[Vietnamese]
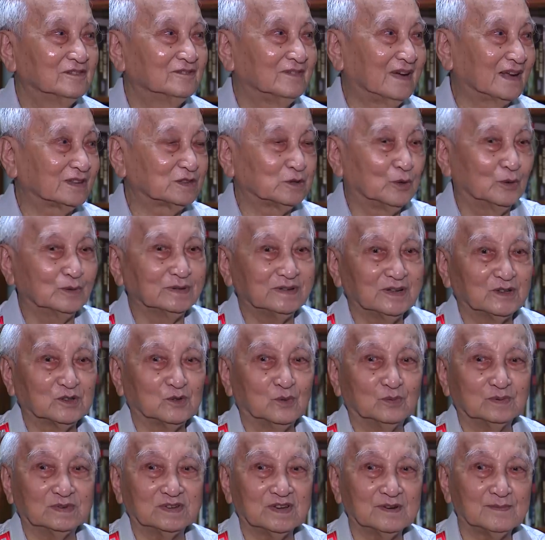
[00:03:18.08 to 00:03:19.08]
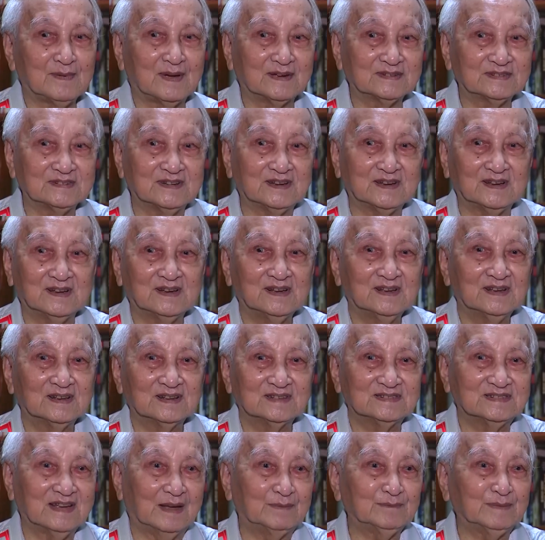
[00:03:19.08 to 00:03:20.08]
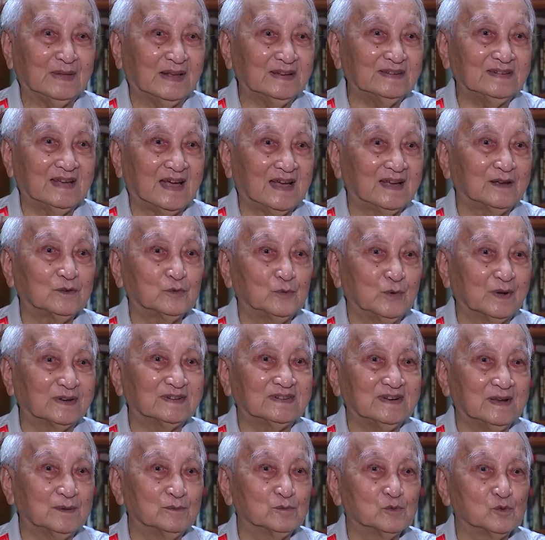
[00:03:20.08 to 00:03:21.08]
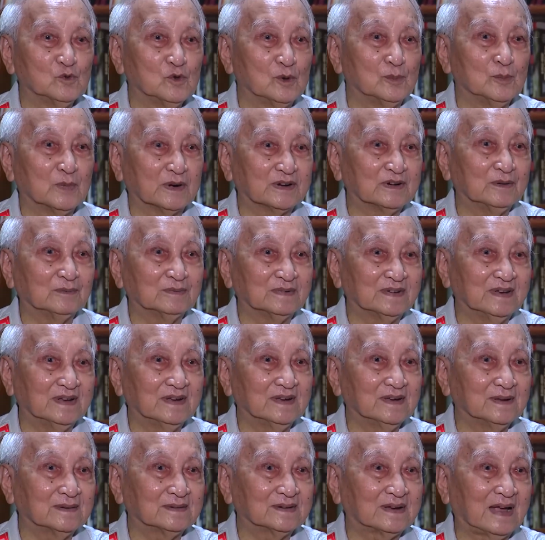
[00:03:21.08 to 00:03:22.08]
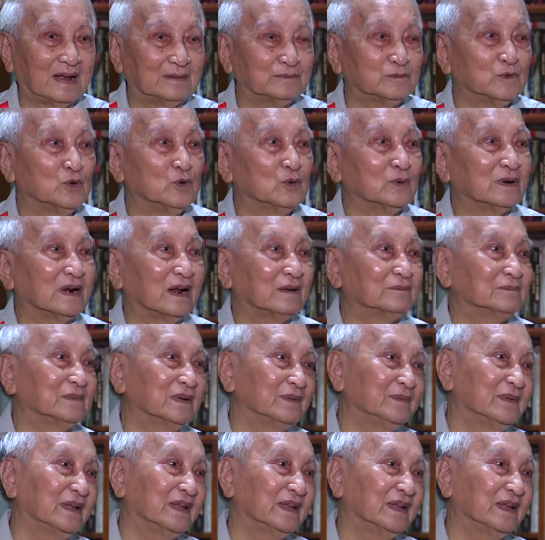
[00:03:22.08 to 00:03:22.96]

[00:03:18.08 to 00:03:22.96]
và tổ chức cũng chưa bao giờ dám đánh giá khuyết điểm của một đồng chí cán bộ của đảng bên